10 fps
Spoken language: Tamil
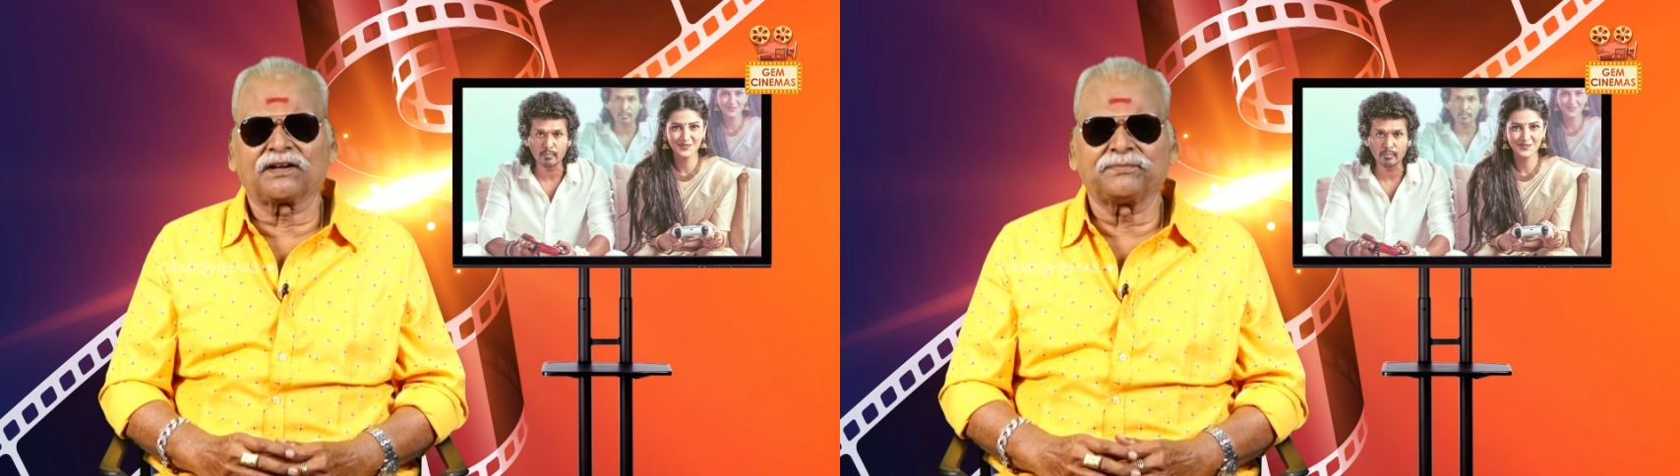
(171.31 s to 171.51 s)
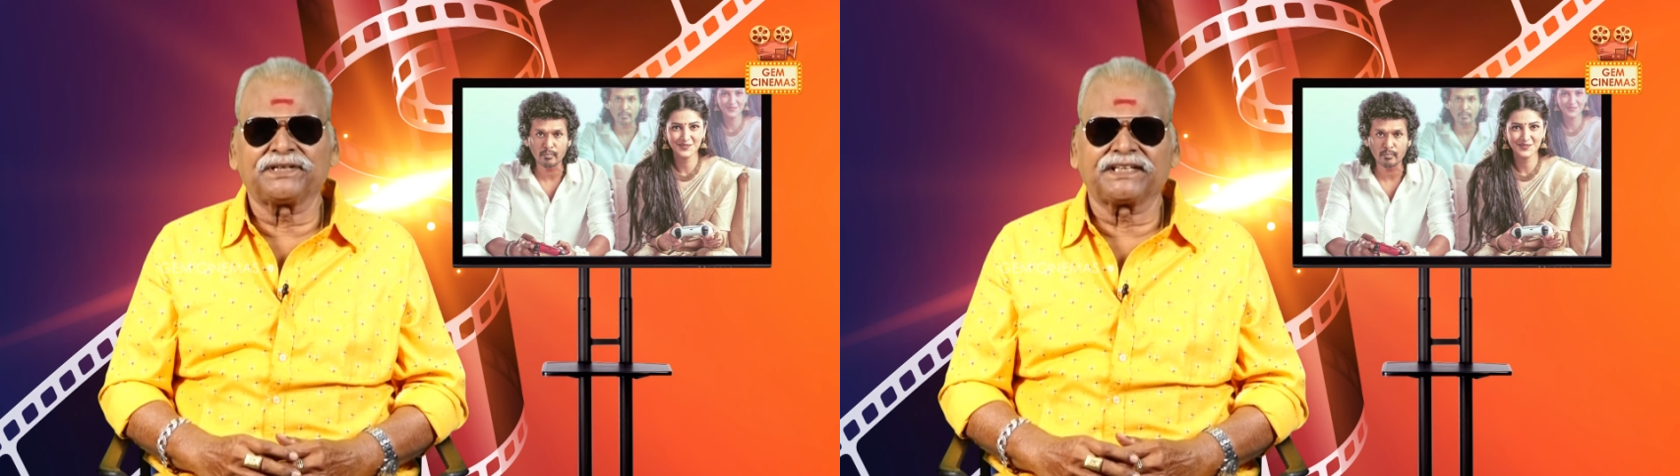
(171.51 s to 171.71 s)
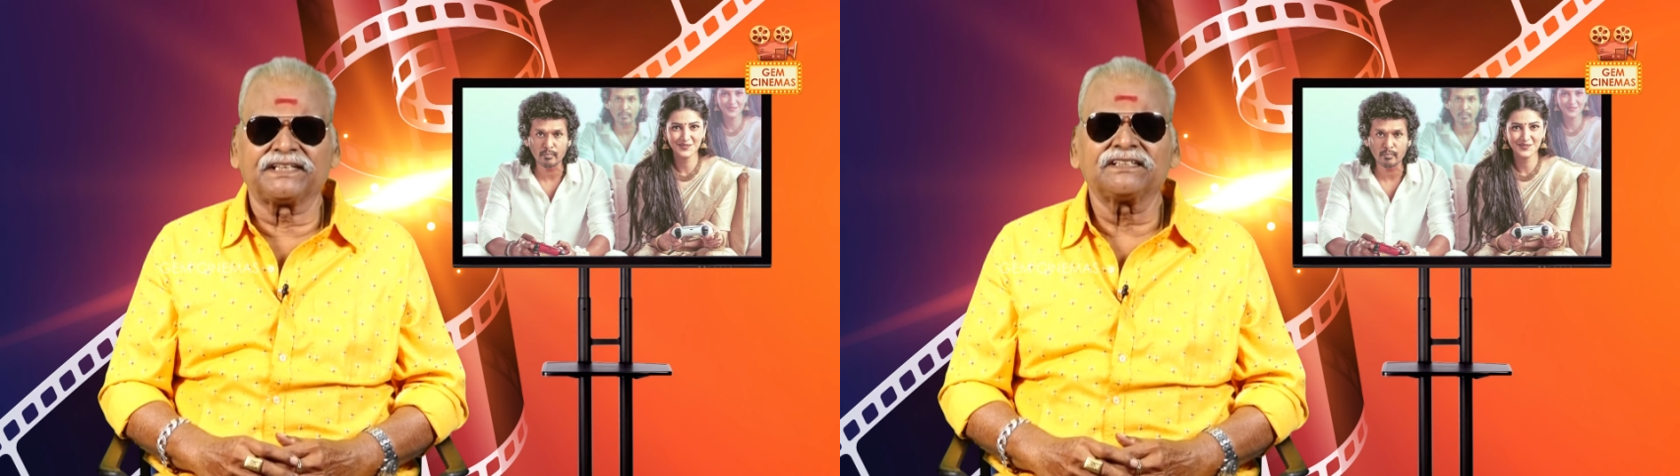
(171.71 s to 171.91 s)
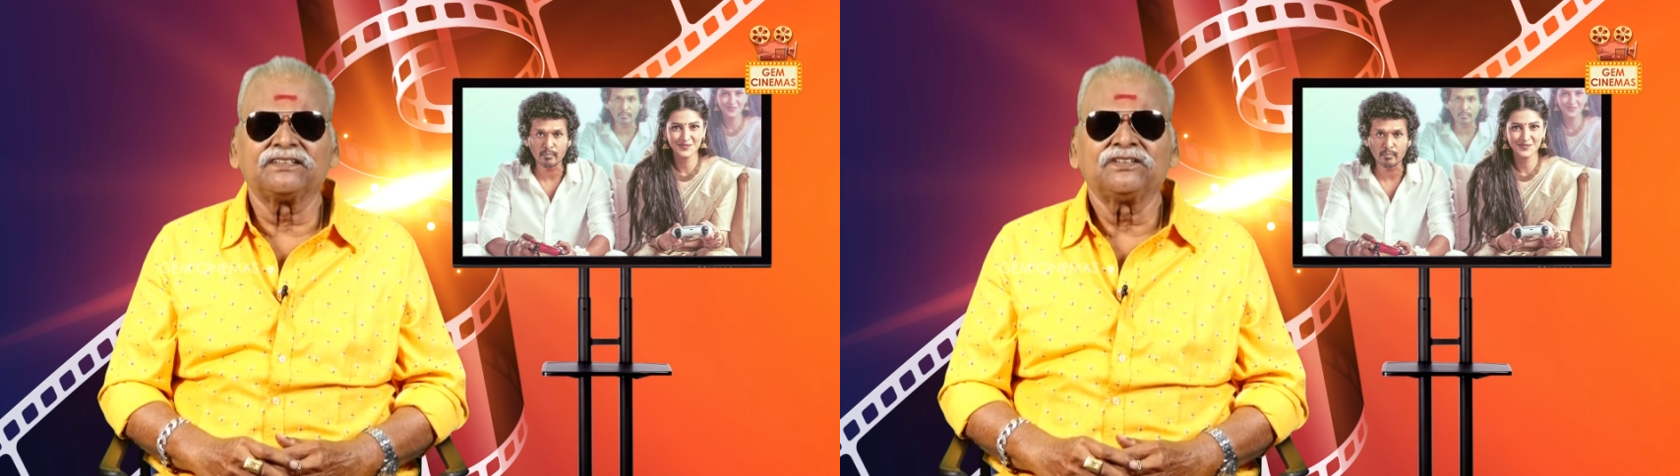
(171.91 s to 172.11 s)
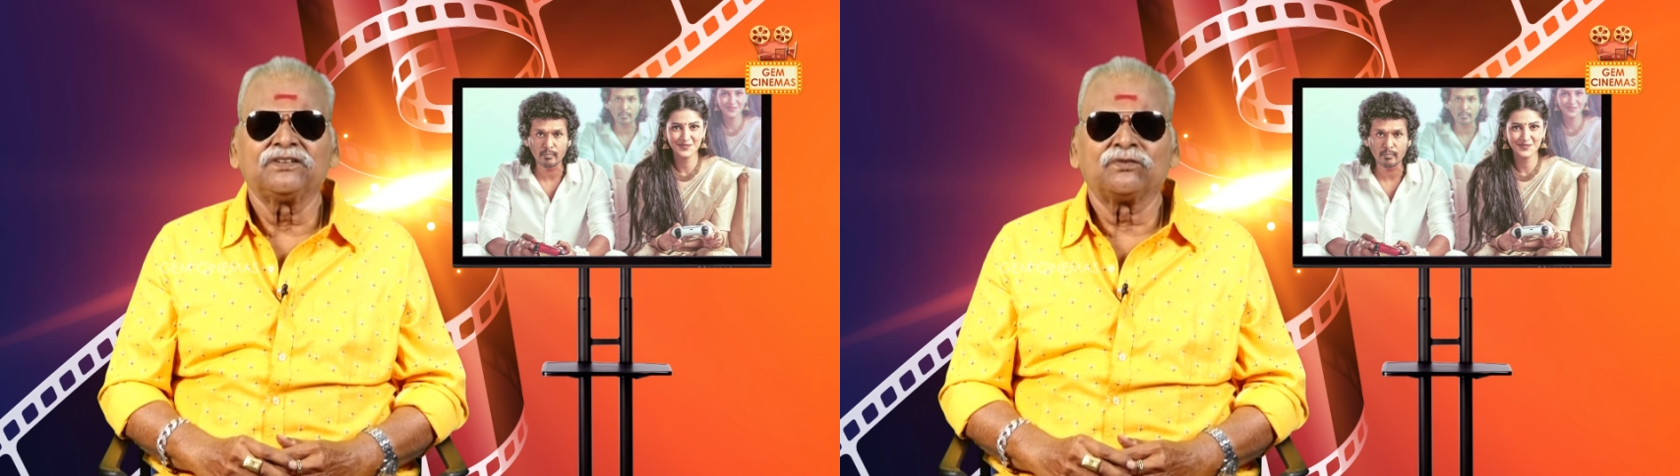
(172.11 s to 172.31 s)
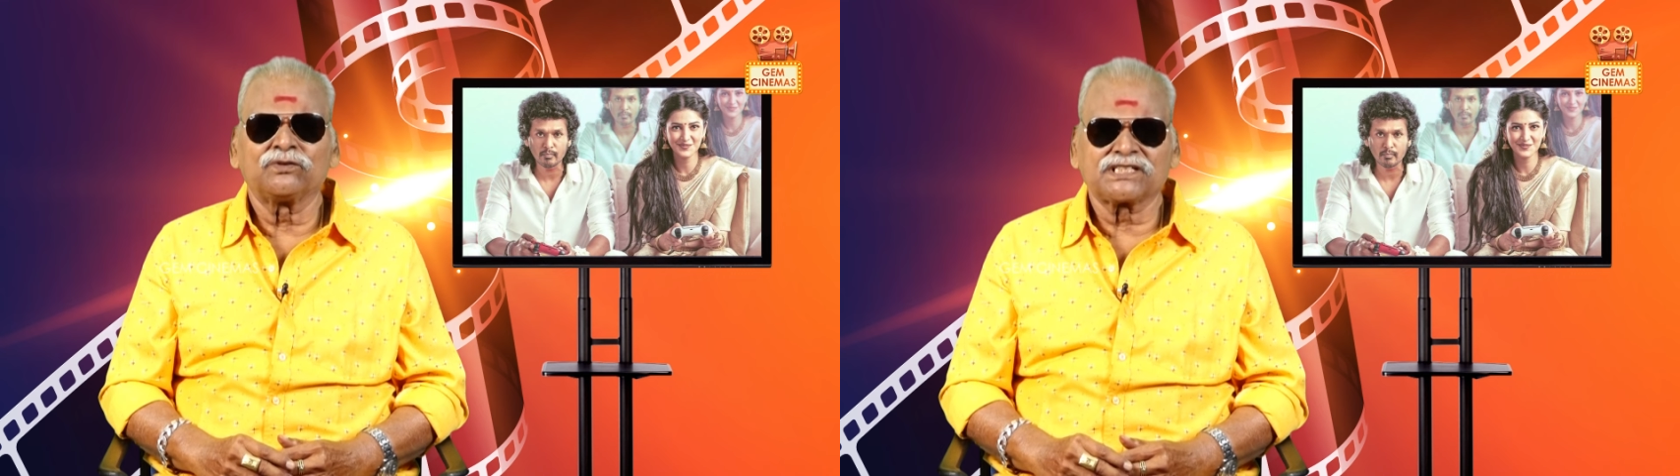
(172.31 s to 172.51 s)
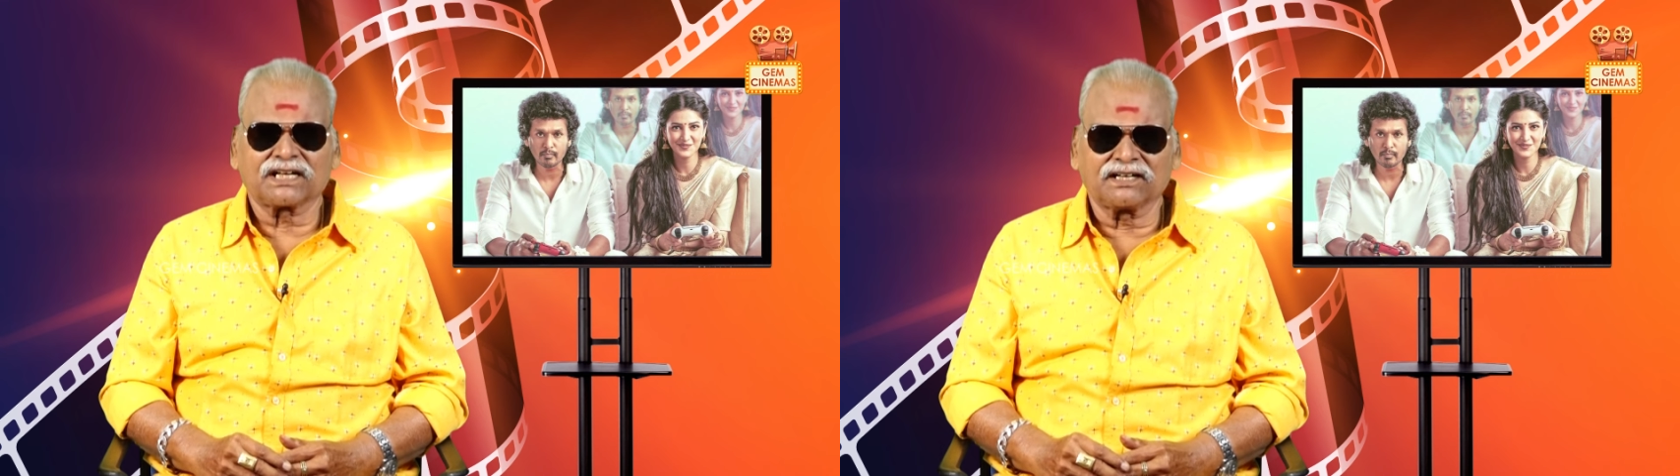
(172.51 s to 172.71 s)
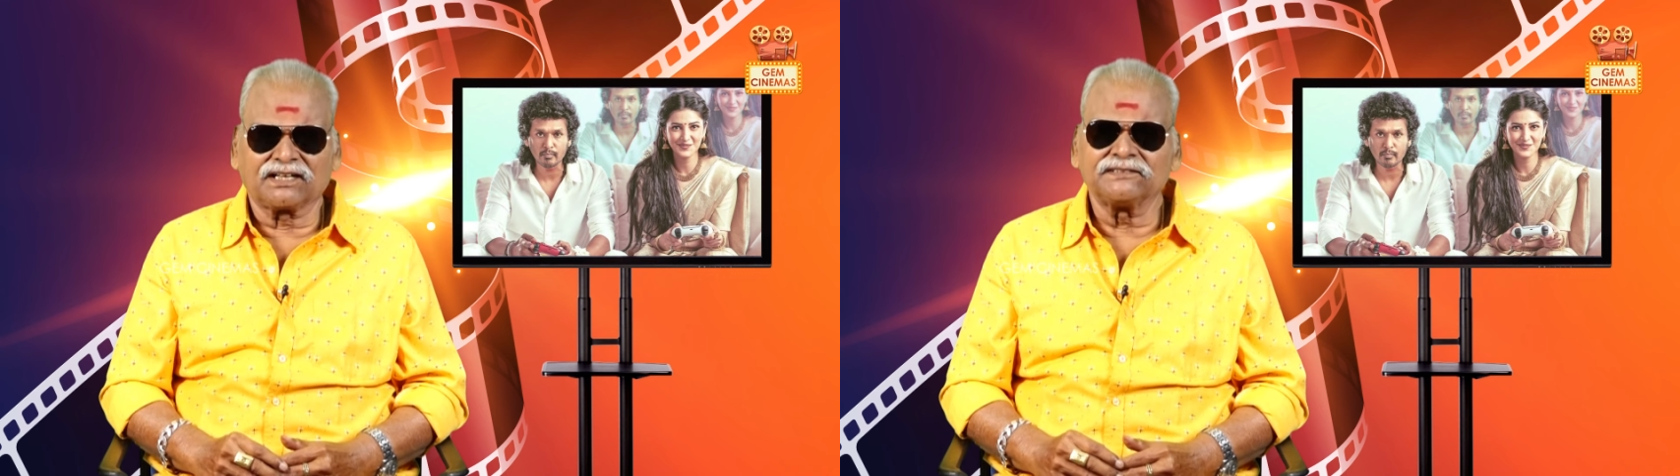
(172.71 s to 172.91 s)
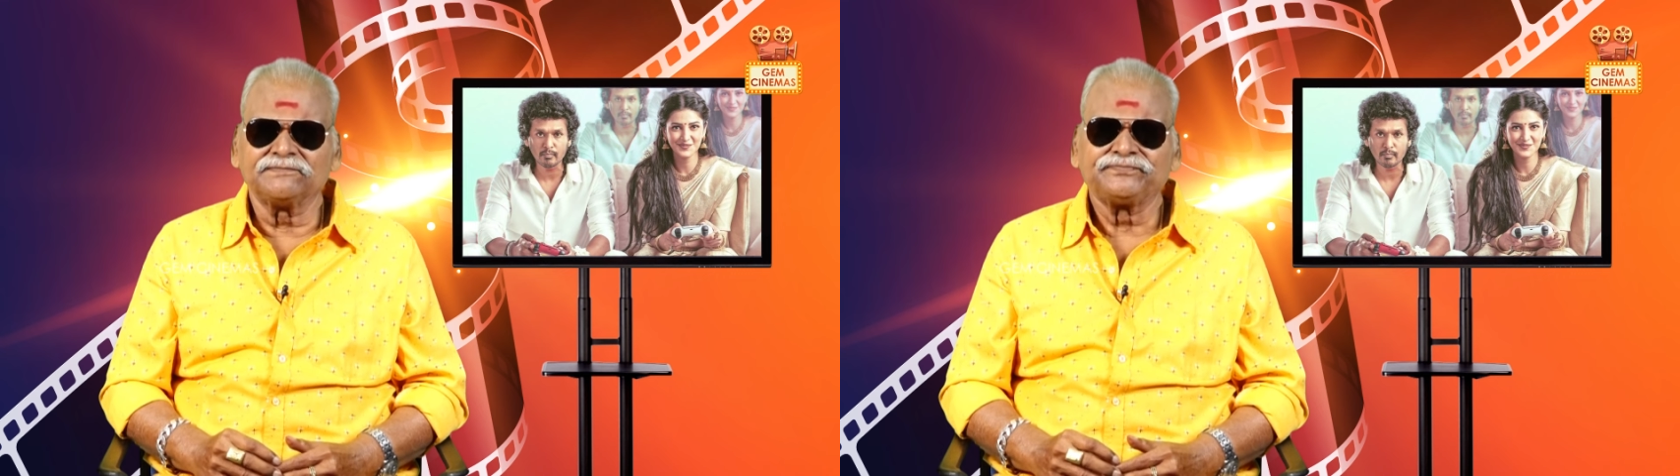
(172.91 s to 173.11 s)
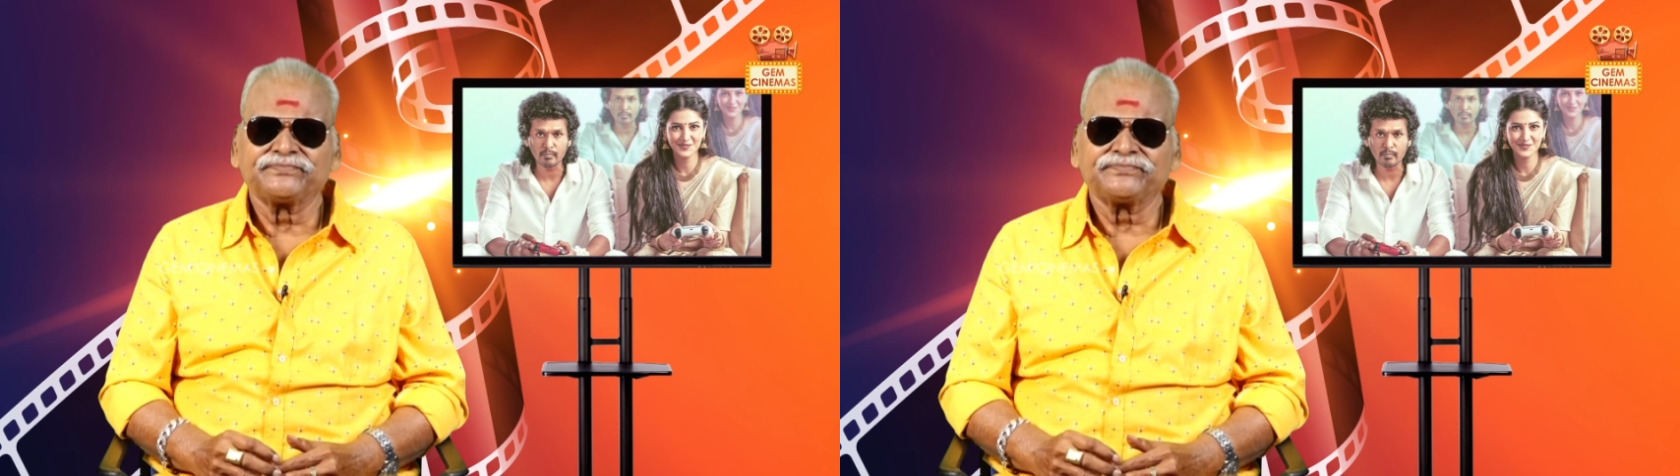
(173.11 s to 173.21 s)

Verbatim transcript: நம்பிக்கையின் உச்சக்கட்டம்